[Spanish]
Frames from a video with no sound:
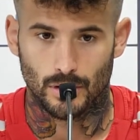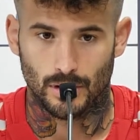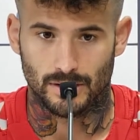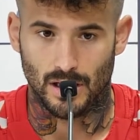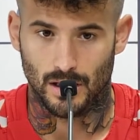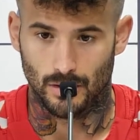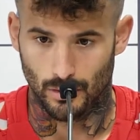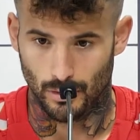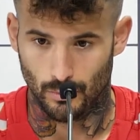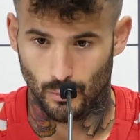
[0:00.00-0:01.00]
que está
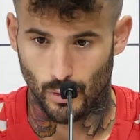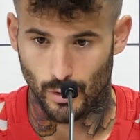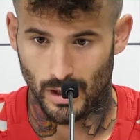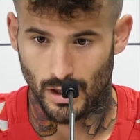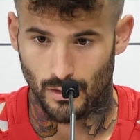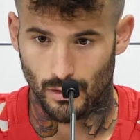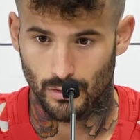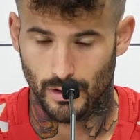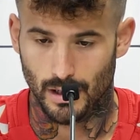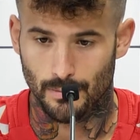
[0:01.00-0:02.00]
haciendo muy buen
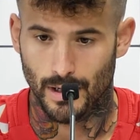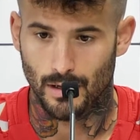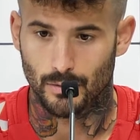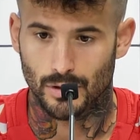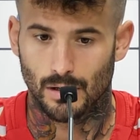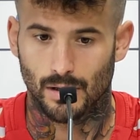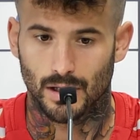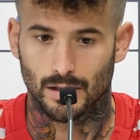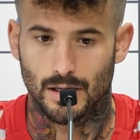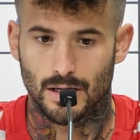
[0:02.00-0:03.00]
inicio de campaña como es el
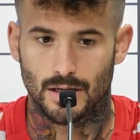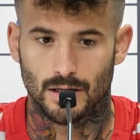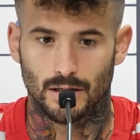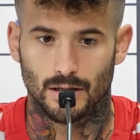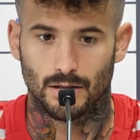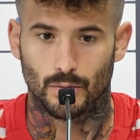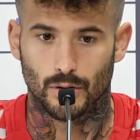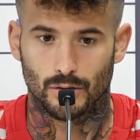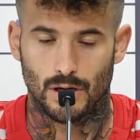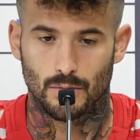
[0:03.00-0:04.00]
Albacete y, y
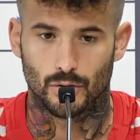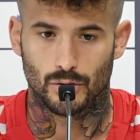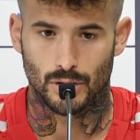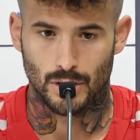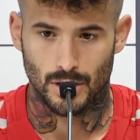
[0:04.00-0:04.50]
bueno, sabemos